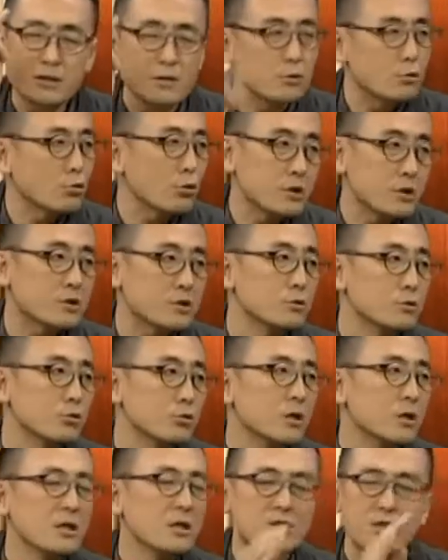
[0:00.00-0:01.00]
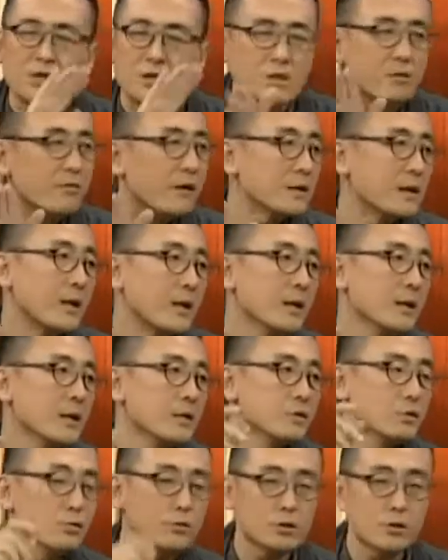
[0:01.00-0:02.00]
进退失据，彻底完蛋，
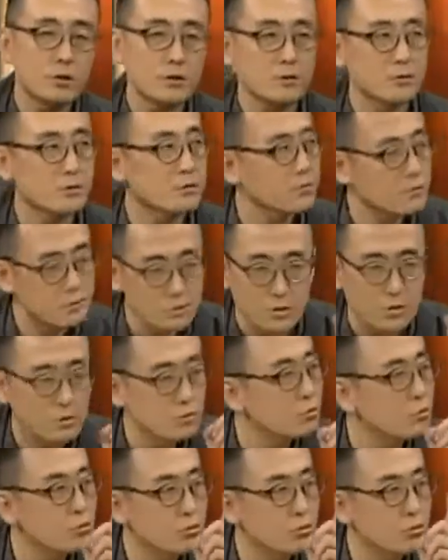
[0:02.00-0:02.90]
就是。要